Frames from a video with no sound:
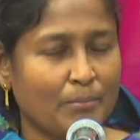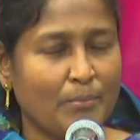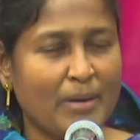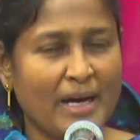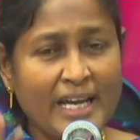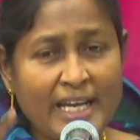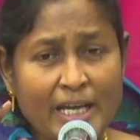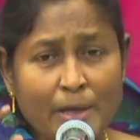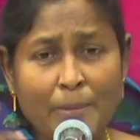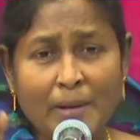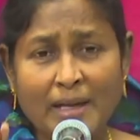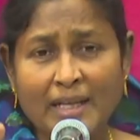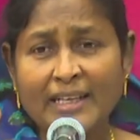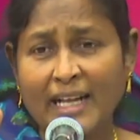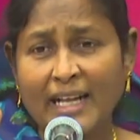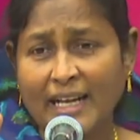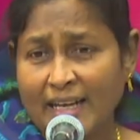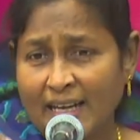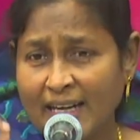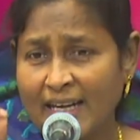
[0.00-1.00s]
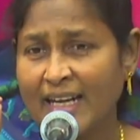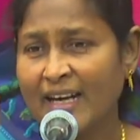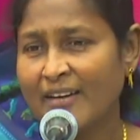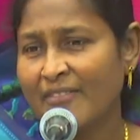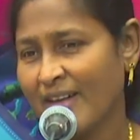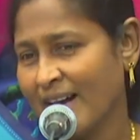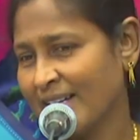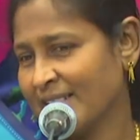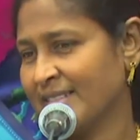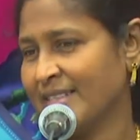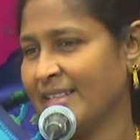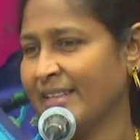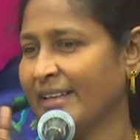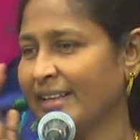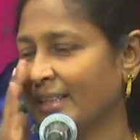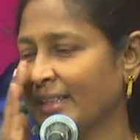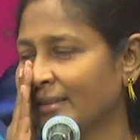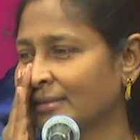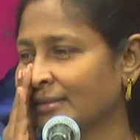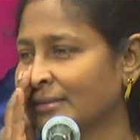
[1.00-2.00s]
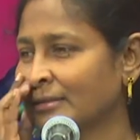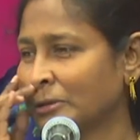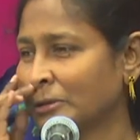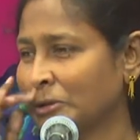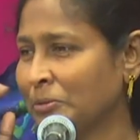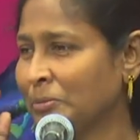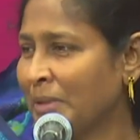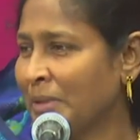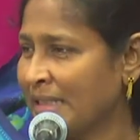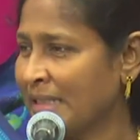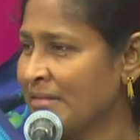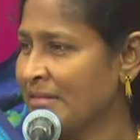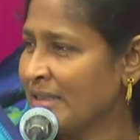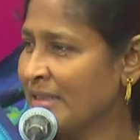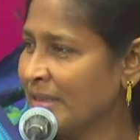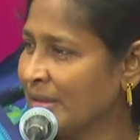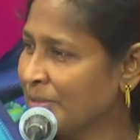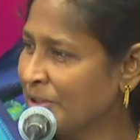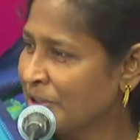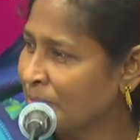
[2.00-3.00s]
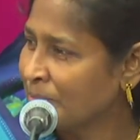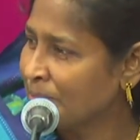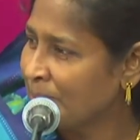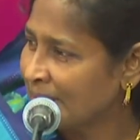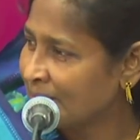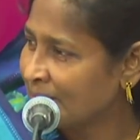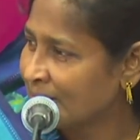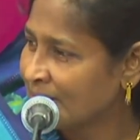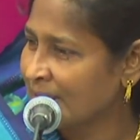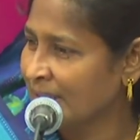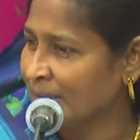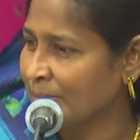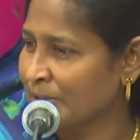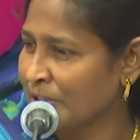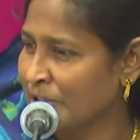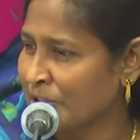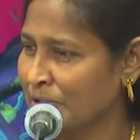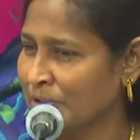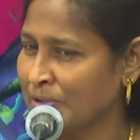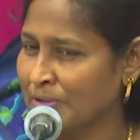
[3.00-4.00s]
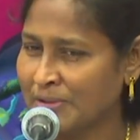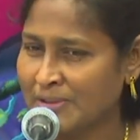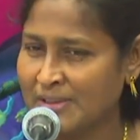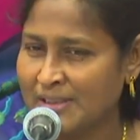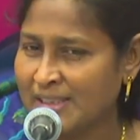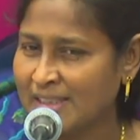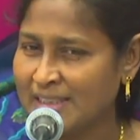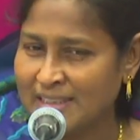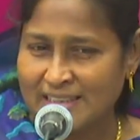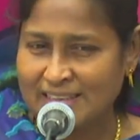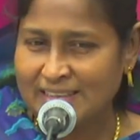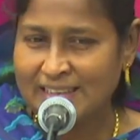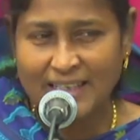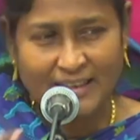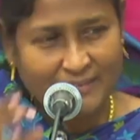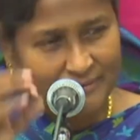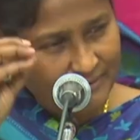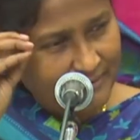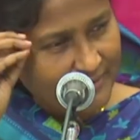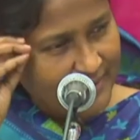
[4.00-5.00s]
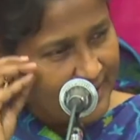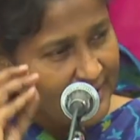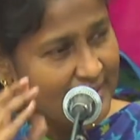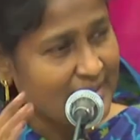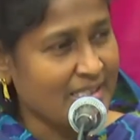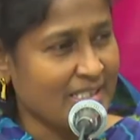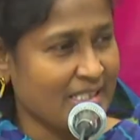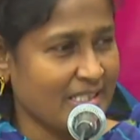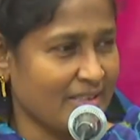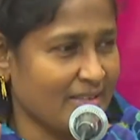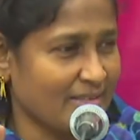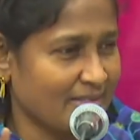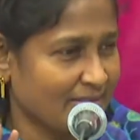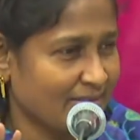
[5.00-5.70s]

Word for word: பைபிளை நல்லா வாசிங்க சும்மா அஞ்சு நிமிஷம் பத்து நிமிஷம் இதெல்லாம் வேஸ்ட்டு